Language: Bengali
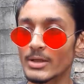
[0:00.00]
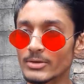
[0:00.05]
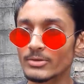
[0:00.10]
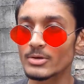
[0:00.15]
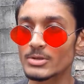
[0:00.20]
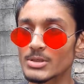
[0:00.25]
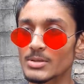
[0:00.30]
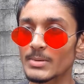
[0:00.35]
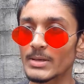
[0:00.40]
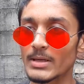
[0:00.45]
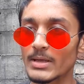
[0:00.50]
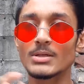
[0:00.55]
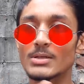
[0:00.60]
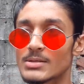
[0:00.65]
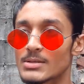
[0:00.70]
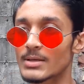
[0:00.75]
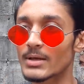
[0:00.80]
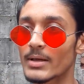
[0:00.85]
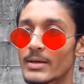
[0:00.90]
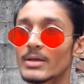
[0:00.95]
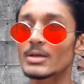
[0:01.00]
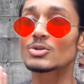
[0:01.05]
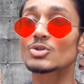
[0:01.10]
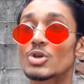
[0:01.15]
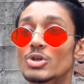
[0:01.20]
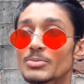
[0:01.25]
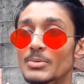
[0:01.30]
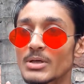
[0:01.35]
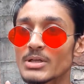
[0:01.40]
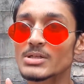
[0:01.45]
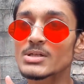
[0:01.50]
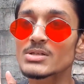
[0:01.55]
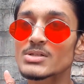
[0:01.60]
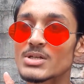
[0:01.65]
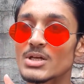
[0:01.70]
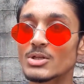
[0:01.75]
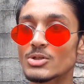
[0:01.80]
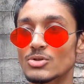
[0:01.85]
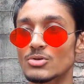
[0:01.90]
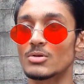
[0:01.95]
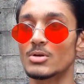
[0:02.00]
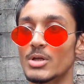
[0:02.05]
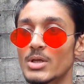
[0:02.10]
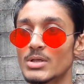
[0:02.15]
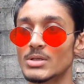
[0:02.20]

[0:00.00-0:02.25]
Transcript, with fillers: শান্তি হচ্ছে এবারে নিচ থেকে গিয়ে চশমাটা জাস্ট চেঞ্জ করে